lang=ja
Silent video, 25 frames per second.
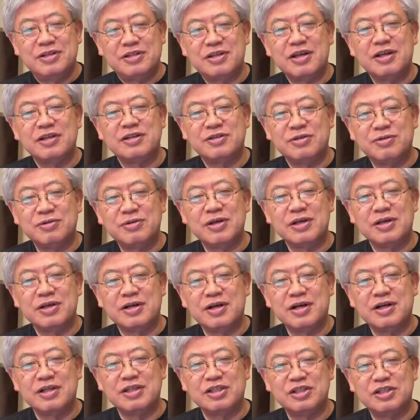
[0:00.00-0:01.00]
悠仁
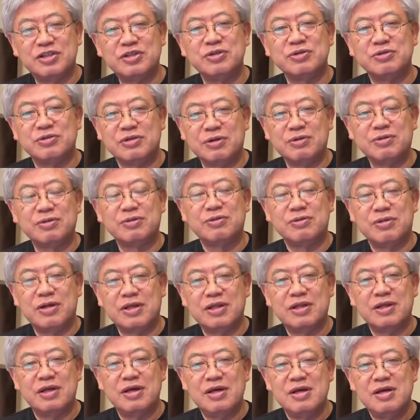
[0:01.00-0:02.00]
殿下に必要なこと
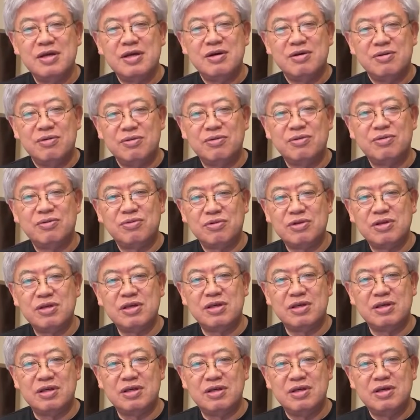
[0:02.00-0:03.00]
は、本当
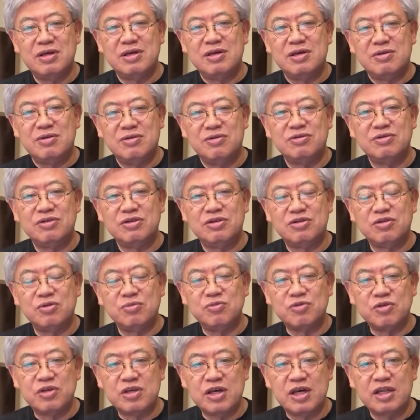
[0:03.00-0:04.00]
に本人
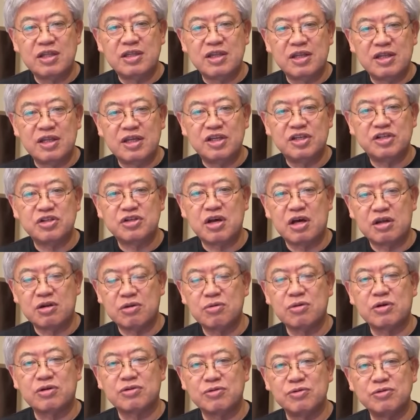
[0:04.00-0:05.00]
と向き合ってね、叱
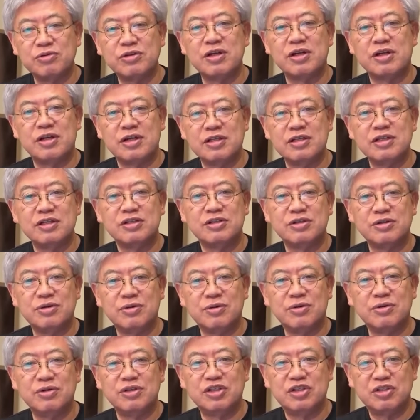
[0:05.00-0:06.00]
るとかそういうんじゃないんです
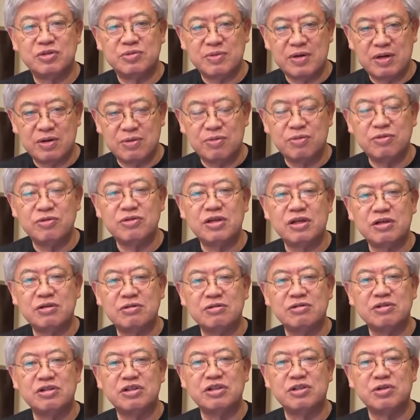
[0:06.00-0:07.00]
よ。一番本人
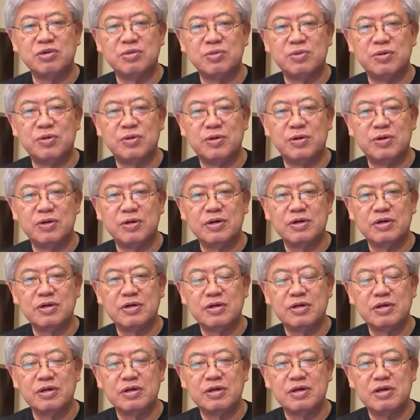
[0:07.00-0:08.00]
苦しいと思う。
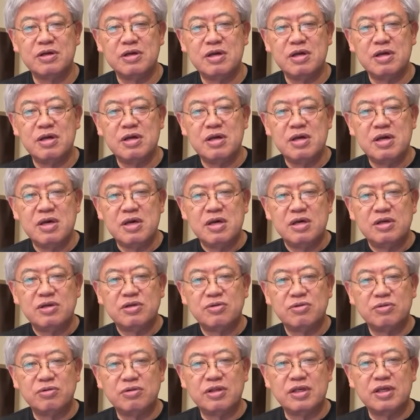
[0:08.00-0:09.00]

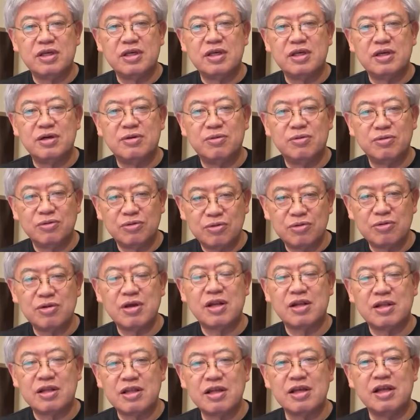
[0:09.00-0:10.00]
そうで、本当
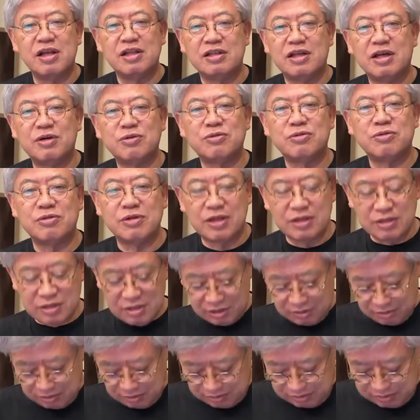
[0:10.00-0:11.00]
にあなたやりたいこと何
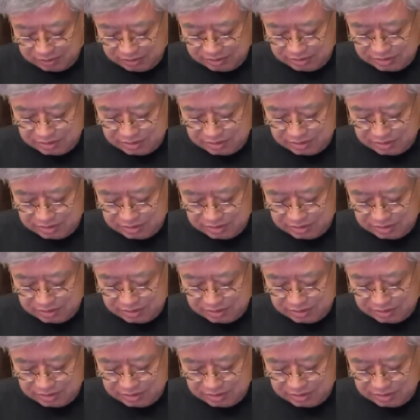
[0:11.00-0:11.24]
なのと。